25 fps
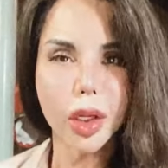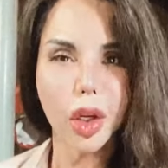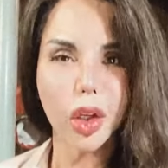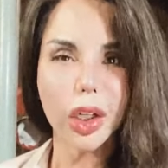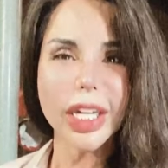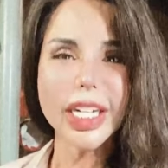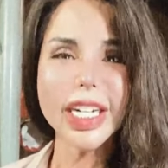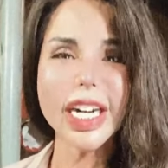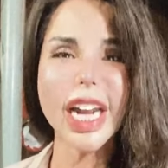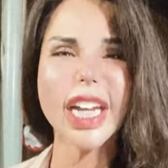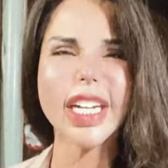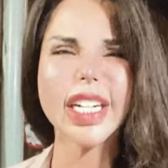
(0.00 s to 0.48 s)
còn
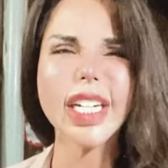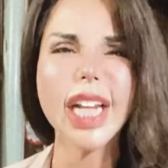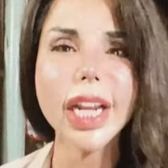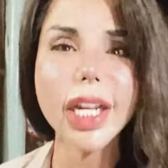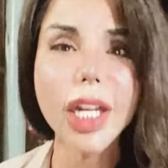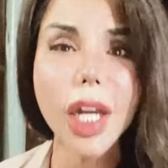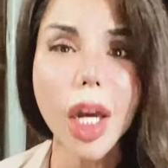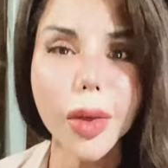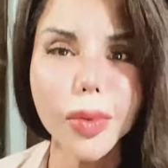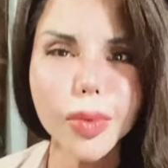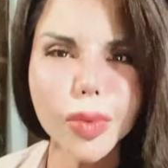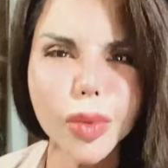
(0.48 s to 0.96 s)
cái nịt hay
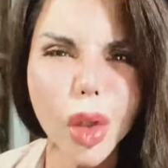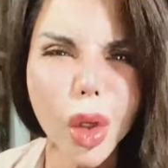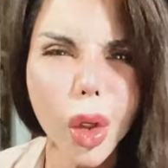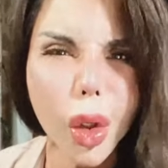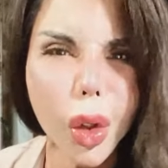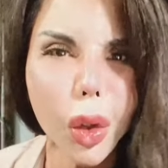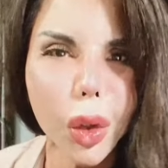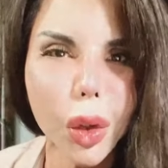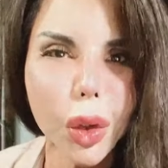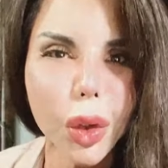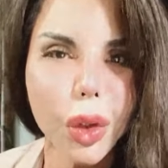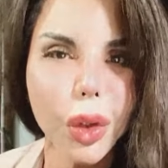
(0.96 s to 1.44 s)
không
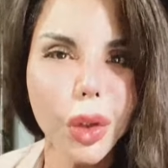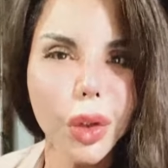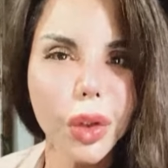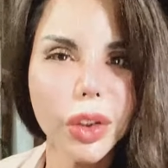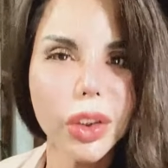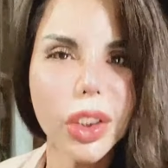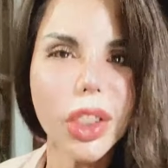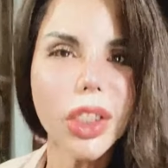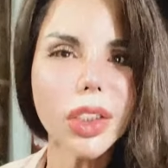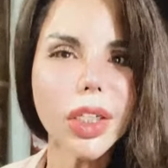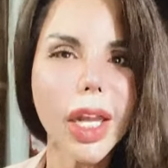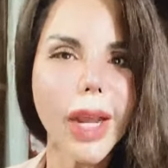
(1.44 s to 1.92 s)
thôi
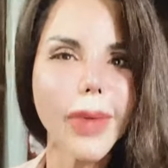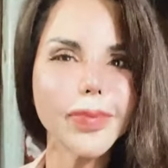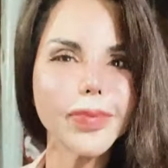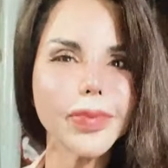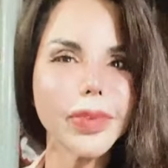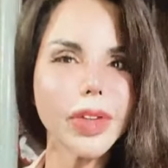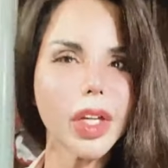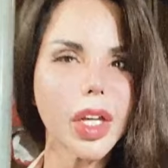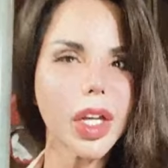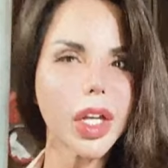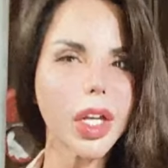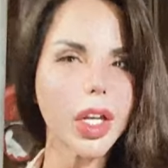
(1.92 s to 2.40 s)
đít em
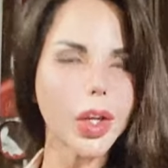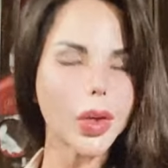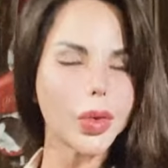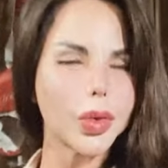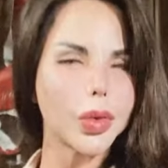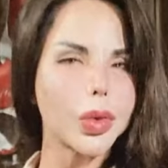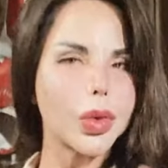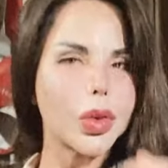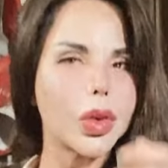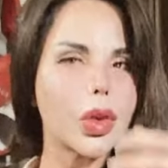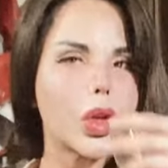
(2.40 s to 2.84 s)
keo